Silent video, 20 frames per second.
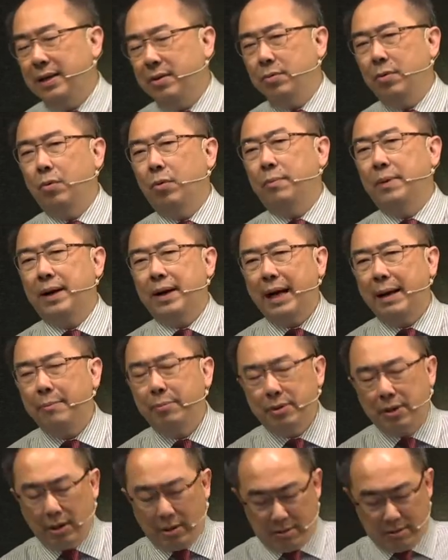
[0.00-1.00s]
因为我们看
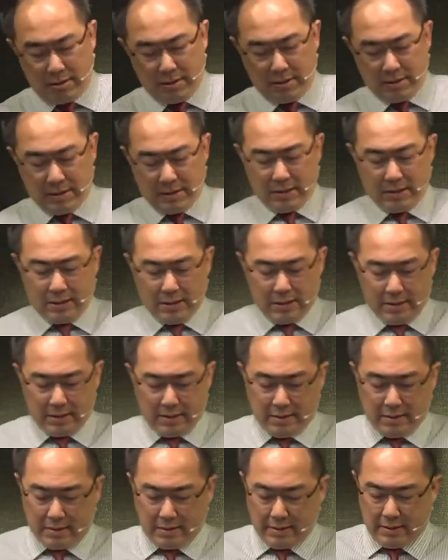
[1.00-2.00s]
不到
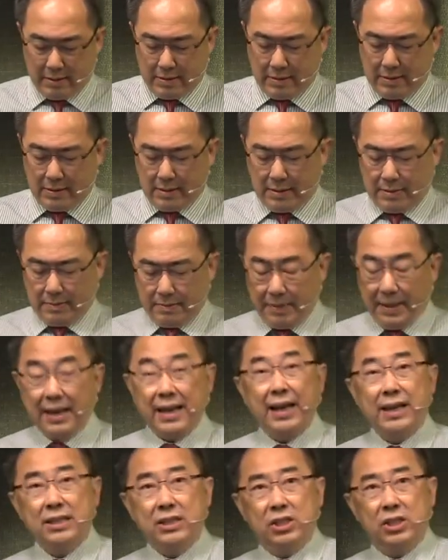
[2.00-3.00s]
平
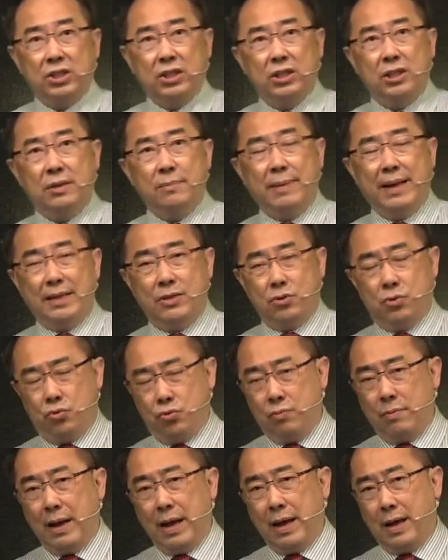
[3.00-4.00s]
安、喜乐、满足
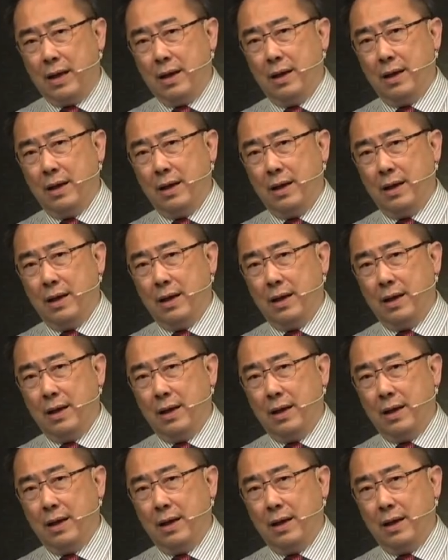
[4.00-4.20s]
嘛。